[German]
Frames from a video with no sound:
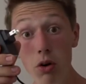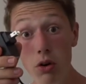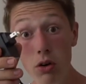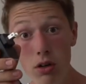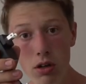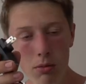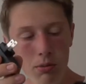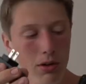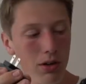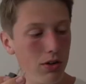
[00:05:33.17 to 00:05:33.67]

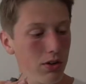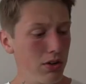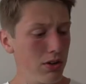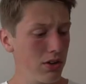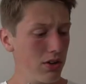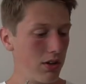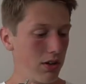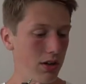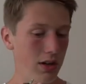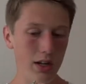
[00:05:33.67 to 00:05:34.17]
bräuchte man
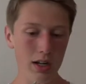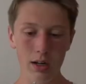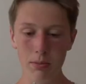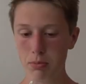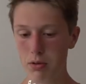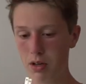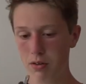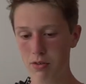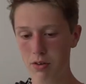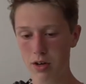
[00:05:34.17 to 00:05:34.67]
natürlich noch einen
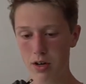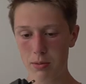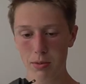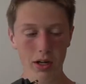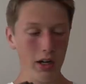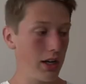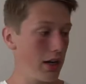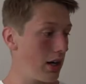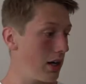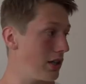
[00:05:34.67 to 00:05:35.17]
Adapter von
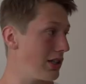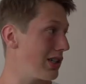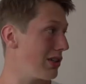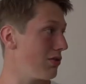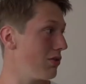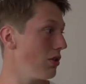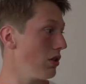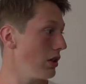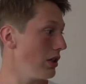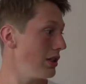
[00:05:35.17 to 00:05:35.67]
amerikanisch
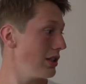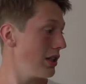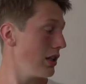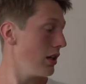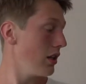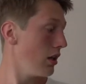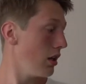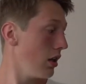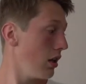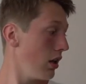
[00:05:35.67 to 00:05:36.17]
auf deutsch.
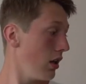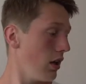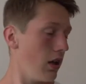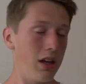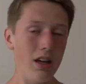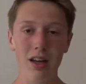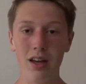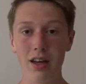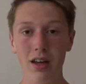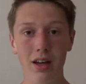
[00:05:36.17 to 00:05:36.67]

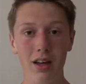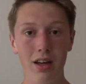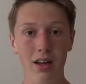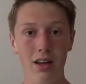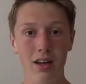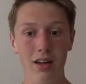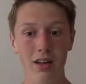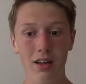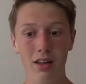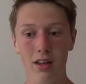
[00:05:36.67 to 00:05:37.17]

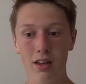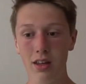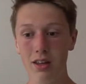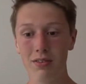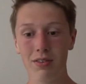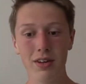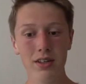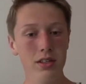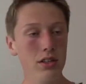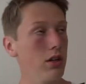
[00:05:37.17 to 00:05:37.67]
Äh,
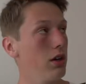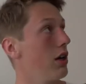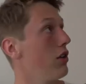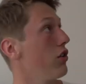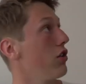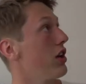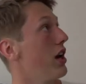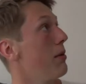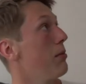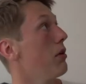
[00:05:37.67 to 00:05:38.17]
ich weiß nicht,
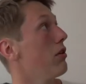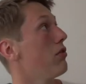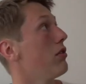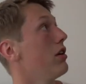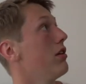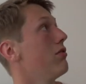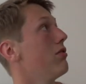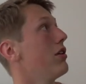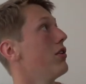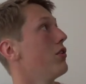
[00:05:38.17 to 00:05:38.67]
also ich habe auf
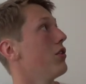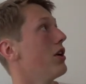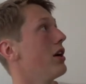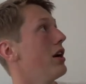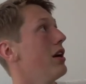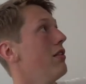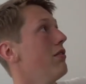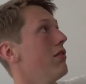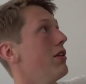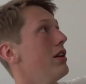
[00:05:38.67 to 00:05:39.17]
jeden Fall so
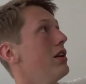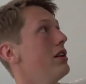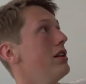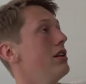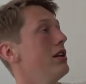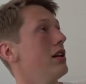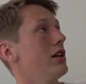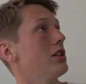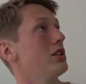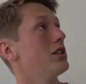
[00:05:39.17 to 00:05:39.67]
einen, weil
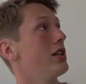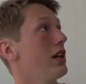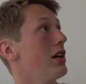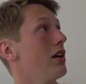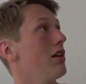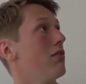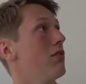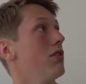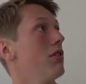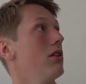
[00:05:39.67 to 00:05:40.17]
der
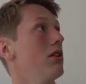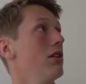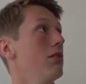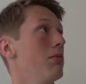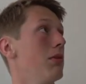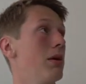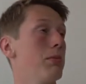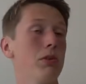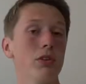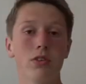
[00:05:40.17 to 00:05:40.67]
Stecker von
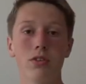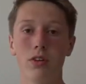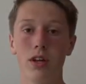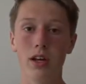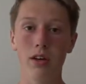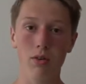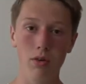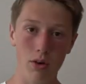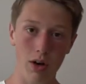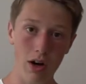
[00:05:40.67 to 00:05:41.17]
dem Amazon
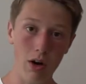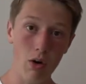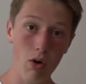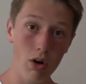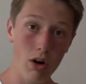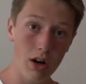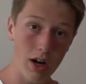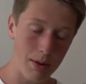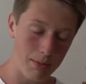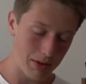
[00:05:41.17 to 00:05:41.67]
Echo
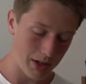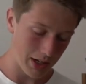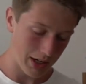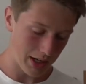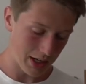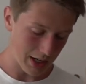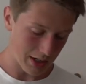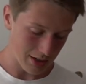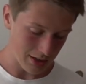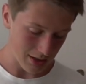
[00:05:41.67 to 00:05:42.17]
auch
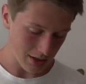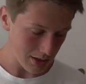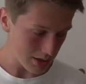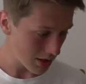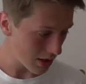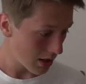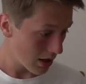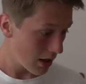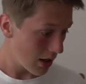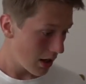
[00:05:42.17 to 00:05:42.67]
amerikanisch
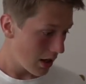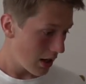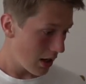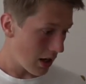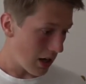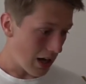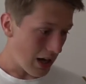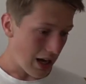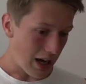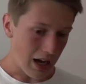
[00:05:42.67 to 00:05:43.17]
ist.
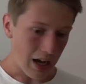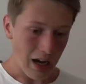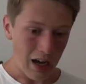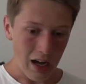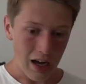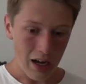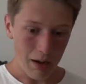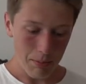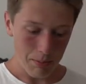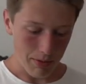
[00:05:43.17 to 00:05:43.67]

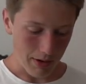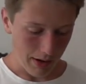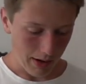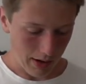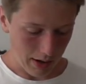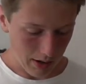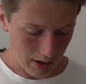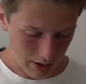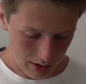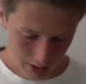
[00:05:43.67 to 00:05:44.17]

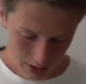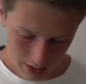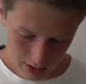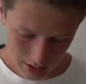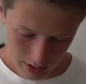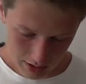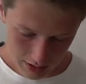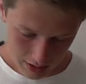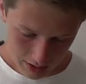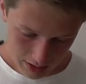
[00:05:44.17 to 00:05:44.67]
Aber
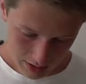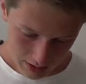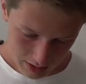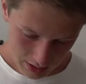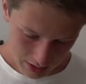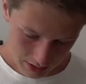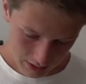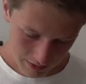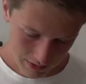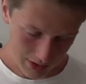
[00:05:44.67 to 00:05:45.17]

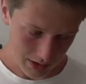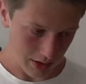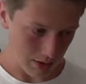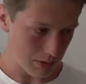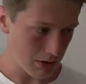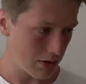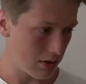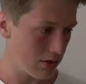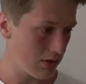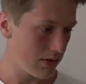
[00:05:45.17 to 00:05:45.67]
ich weiß nicht, ob
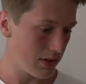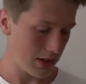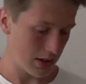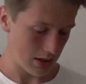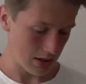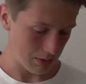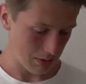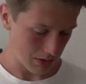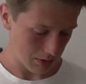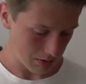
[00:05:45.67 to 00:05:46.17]
ich noch einen
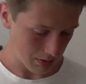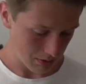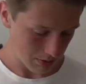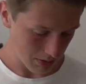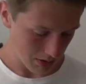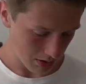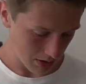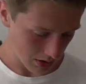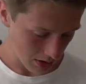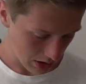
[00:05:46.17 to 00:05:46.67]
zweiten habe. Da bin ich
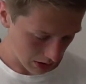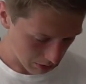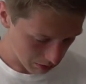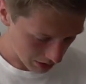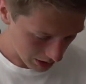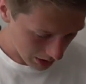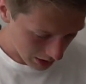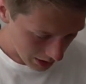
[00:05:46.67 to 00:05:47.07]
mir, ich glaube